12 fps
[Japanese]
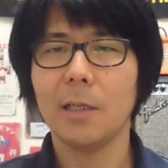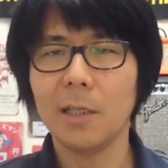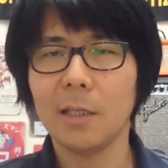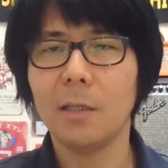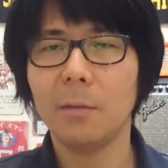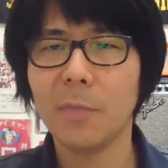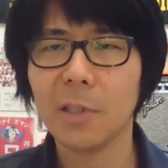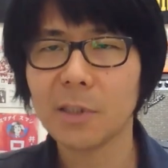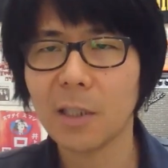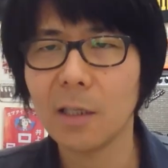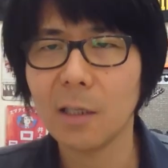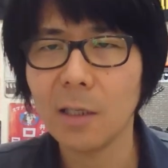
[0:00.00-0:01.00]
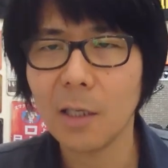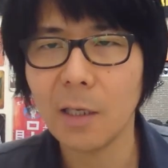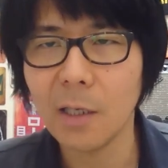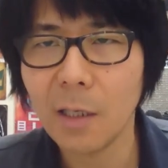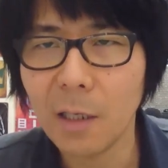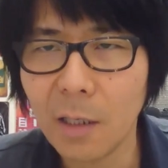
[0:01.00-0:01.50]
はい、皆さん、
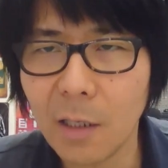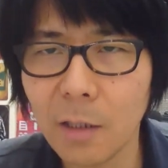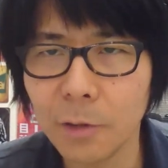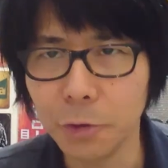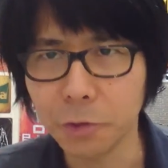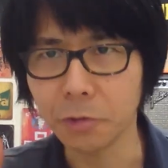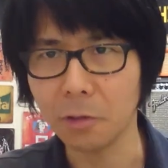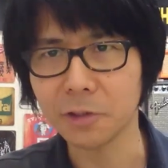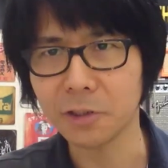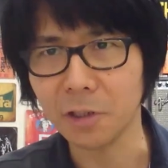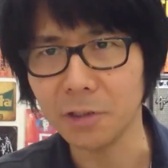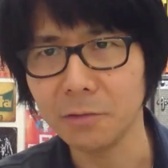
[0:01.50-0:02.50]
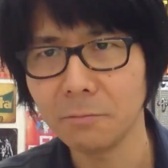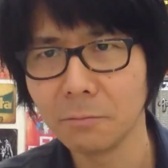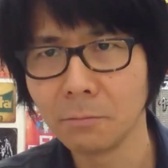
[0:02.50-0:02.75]
いってらっしゃい。い